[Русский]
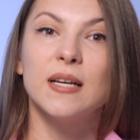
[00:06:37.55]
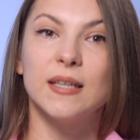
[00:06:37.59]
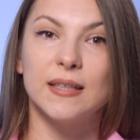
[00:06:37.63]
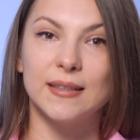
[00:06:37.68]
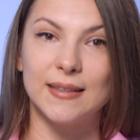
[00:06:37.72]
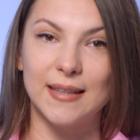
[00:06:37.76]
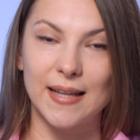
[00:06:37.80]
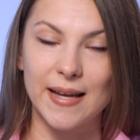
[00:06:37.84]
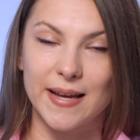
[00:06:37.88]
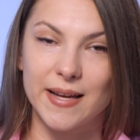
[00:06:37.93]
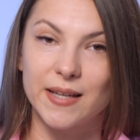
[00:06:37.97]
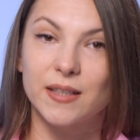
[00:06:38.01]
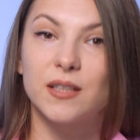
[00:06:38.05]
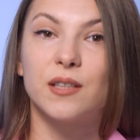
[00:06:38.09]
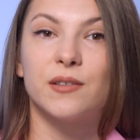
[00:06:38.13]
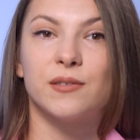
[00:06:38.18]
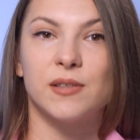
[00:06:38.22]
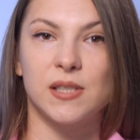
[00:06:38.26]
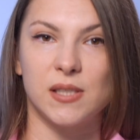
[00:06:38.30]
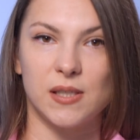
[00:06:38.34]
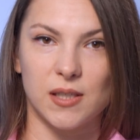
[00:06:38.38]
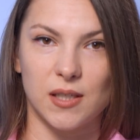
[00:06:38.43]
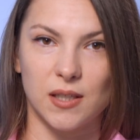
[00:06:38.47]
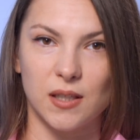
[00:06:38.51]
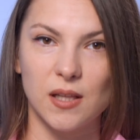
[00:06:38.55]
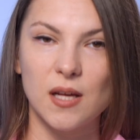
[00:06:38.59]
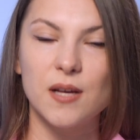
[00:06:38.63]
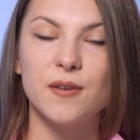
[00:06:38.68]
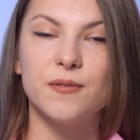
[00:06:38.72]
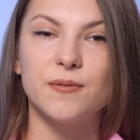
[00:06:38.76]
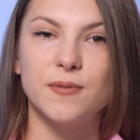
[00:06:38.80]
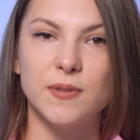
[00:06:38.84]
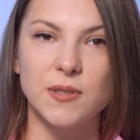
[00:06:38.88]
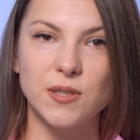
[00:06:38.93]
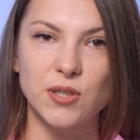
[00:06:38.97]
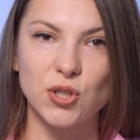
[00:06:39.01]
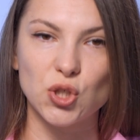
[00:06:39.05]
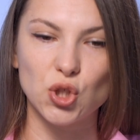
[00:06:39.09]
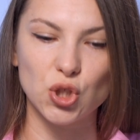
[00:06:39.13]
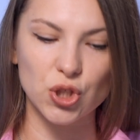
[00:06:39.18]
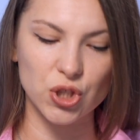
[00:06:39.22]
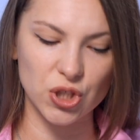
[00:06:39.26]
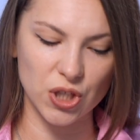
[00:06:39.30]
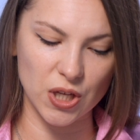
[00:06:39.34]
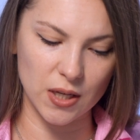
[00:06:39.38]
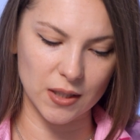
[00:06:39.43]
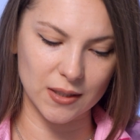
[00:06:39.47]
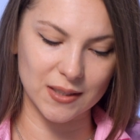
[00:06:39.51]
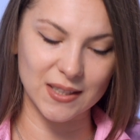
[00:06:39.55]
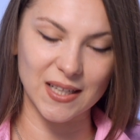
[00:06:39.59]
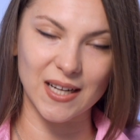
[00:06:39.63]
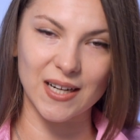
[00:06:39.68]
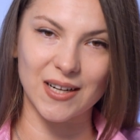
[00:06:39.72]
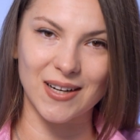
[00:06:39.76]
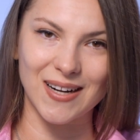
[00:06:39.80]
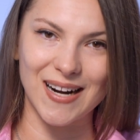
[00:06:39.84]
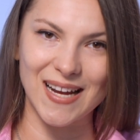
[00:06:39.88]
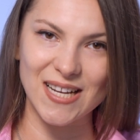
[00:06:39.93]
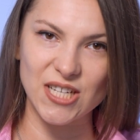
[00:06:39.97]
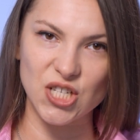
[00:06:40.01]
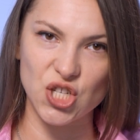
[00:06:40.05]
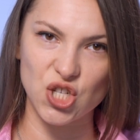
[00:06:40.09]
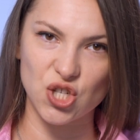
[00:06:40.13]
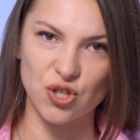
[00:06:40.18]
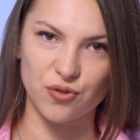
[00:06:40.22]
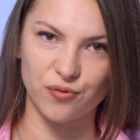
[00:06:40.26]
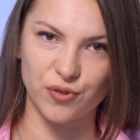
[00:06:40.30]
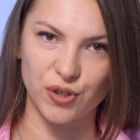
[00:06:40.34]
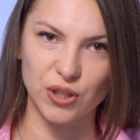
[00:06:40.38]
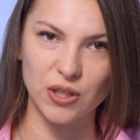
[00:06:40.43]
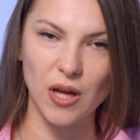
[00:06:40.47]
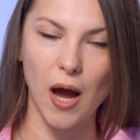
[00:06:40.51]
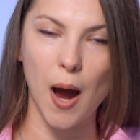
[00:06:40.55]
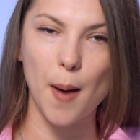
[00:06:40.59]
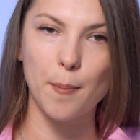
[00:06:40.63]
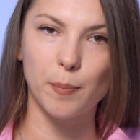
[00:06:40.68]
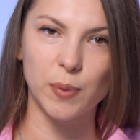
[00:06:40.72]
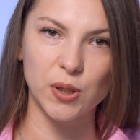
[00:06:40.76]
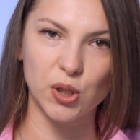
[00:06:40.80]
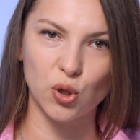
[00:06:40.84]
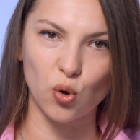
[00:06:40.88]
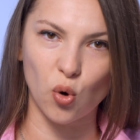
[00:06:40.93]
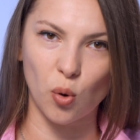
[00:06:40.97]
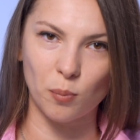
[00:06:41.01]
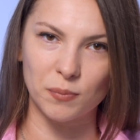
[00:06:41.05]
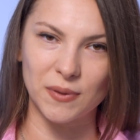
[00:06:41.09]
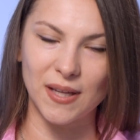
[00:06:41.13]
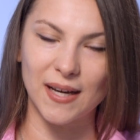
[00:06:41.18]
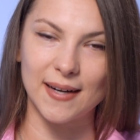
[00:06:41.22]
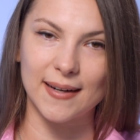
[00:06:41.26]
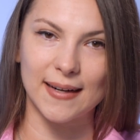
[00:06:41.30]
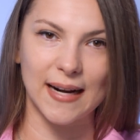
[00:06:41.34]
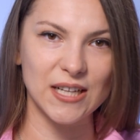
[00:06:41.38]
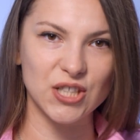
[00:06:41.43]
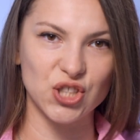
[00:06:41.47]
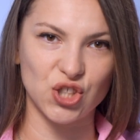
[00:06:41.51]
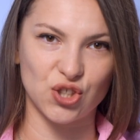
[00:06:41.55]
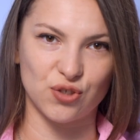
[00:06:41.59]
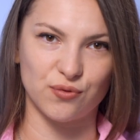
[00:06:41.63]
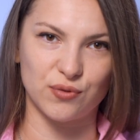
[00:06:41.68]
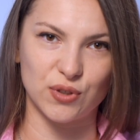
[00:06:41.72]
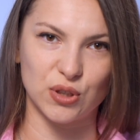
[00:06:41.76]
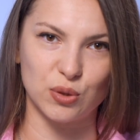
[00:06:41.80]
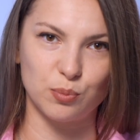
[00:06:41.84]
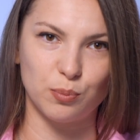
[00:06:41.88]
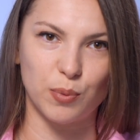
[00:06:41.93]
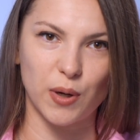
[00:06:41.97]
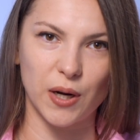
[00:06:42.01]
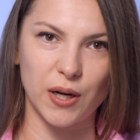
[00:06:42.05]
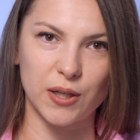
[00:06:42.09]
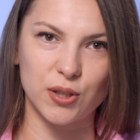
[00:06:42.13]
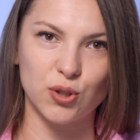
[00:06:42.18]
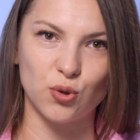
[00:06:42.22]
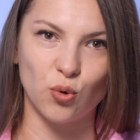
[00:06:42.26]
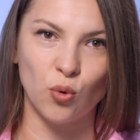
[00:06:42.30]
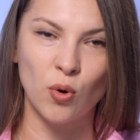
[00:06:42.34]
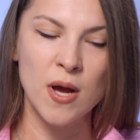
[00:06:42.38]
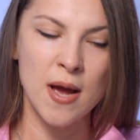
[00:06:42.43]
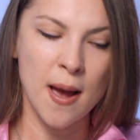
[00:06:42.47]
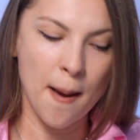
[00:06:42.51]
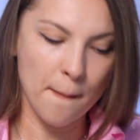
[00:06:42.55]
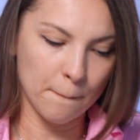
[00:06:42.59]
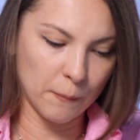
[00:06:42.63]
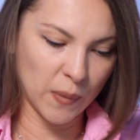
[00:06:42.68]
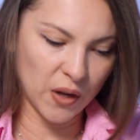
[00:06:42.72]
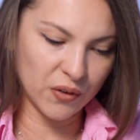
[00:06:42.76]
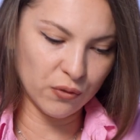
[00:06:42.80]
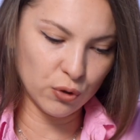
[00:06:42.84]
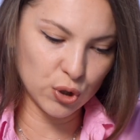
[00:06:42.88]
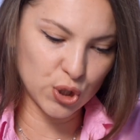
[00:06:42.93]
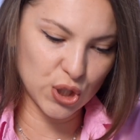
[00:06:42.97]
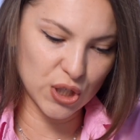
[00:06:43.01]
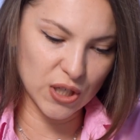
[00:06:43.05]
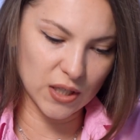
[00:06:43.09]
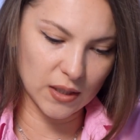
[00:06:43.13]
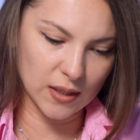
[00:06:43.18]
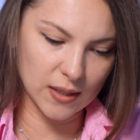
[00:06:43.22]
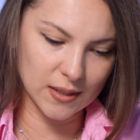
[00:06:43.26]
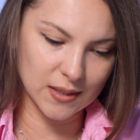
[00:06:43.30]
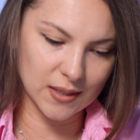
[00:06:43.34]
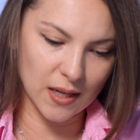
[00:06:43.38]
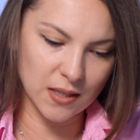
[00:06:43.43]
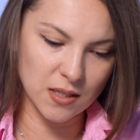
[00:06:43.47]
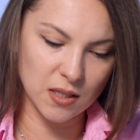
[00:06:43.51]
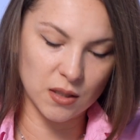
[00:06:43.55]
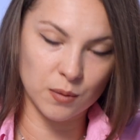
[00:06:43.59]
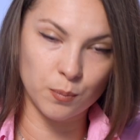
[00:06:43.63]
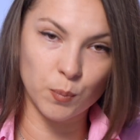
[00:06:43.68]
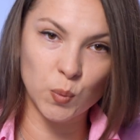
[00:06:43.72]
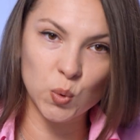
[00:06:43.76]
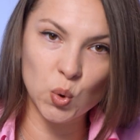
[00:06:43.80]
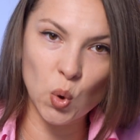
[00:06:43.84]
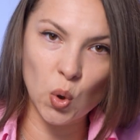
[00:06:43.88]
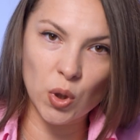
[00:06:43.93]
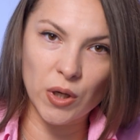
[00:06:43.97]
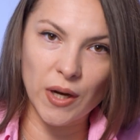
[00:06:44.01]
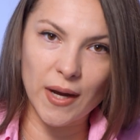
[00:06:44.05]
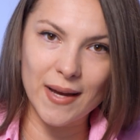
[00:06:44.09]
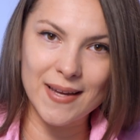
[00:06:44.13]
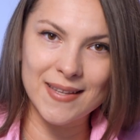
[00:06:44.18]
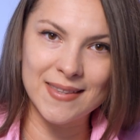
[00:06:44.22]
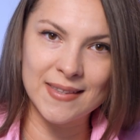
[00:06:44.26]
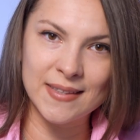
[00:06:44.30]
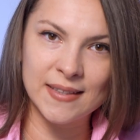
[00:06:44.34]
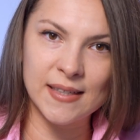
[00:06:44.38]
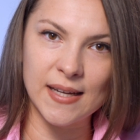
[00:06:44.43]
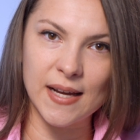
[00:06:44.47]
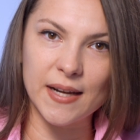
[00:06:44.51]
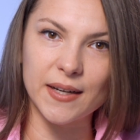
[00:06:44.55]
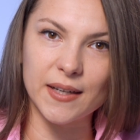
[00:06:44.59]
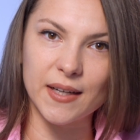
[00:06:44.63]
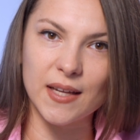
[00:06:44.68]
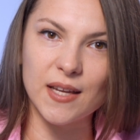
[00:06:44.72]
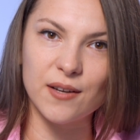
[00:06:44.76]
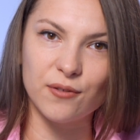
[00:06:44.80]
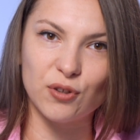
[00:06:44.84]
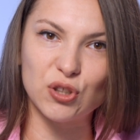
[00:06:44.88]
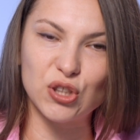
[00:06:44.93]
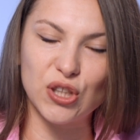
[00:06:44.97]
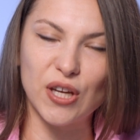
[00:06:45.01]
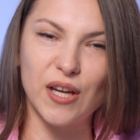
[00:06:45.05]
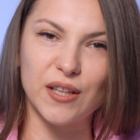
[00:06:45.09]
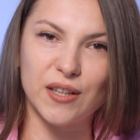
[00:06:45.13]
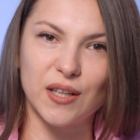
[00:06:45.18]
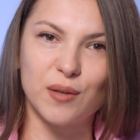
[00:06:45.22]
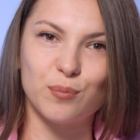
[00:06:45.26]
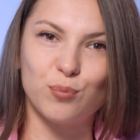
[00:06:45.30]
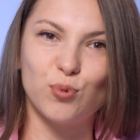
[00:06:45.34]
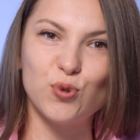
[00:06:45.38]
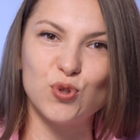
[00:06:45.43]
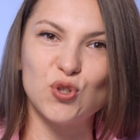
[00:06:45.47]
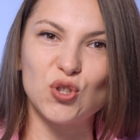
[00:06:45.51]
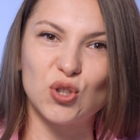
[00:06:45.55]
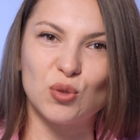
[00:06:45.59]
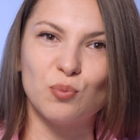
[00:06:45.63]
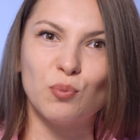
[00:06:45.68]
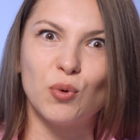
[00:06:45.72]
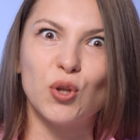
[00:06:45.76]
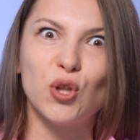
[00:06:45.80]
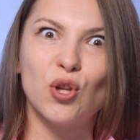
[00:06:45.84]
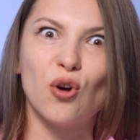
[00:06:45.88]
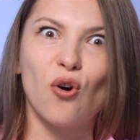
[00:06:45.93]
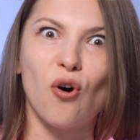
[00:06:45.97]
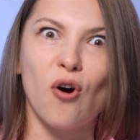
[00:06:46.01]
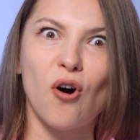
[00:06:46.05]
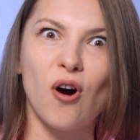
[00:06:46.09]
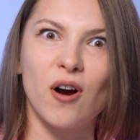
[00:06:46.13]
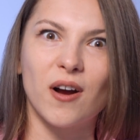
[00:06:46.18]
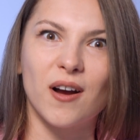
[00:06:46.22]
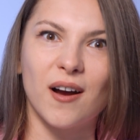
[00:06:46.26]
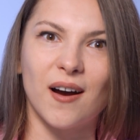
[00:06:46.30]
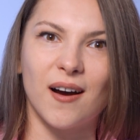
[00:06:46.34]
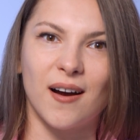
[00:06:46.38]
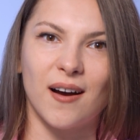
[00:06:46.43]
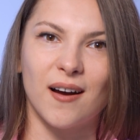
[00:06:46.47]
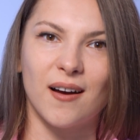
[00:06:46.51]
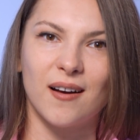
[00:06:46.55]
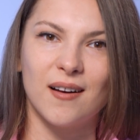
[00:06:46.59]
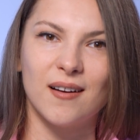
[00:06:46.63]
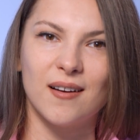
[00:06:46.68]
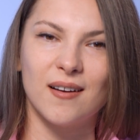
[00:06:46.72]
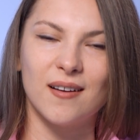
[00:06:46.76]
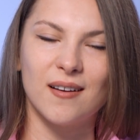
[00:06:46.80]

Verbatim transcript: И для этого тело физически наращивает объем, наращивает броню. Моего тела станет много, энергии вот этой будет много.